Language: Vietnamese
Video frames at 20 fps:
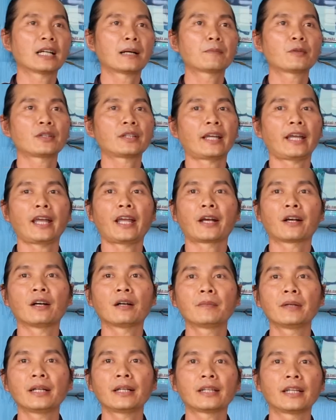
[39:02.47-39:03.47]
sớm nó chè
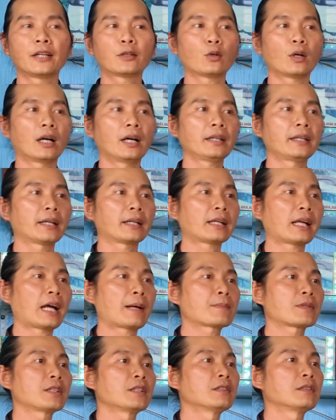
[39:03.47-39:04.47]
ngồi biết gì, tôi ở Việt
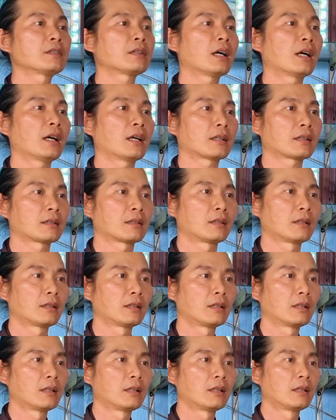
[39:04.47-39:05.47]
Nam sướng hơn,
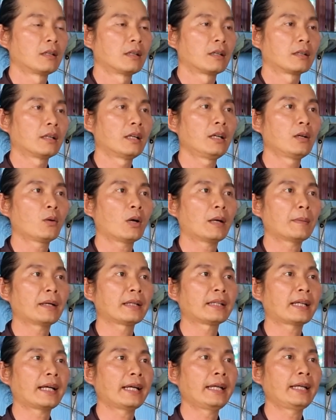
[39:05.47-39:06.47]
đi qua
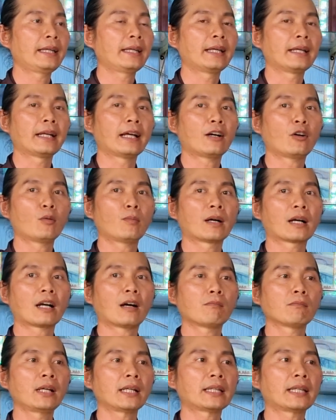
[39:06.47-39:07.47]
bên đây gì đâu mà
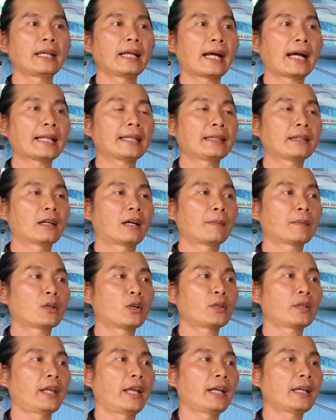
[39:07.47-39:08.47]
không biết tiếng Anh, không
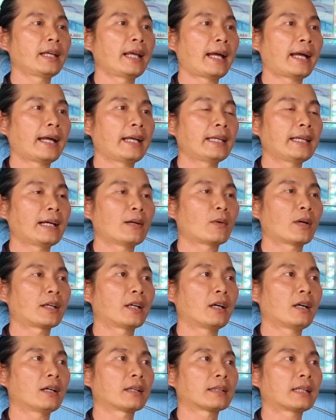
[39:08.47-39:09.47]
nói chuyện với ai, ra ngoài
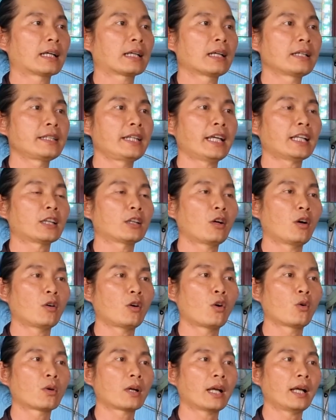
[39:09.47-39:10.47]
đó người ta cứ yes no
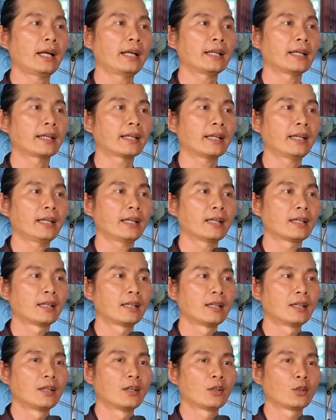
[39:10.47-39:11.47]
ok này kia,
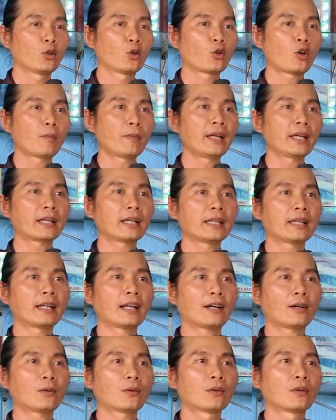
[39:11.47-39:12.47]
tôi có biết cái gì
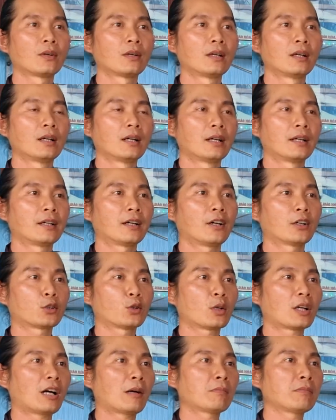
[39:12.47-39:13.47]
đâu, rồi
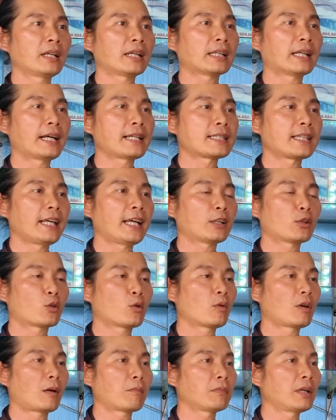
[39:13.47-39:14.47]
tôi không biết lái xe, tôi
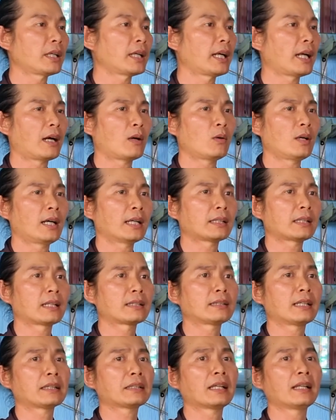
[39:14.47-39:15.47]
cũng không biết đi đâu hết,
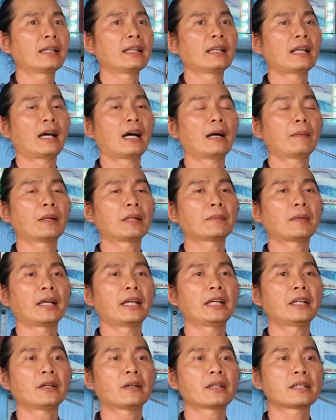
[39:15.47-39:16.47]
thành ra tính ở bên
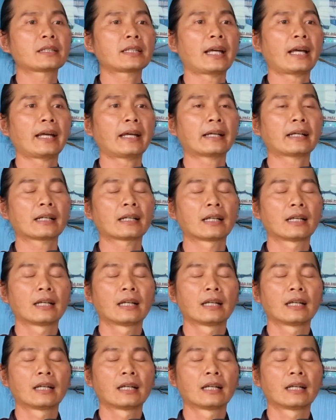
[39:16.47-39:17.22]
Mỹ nó sang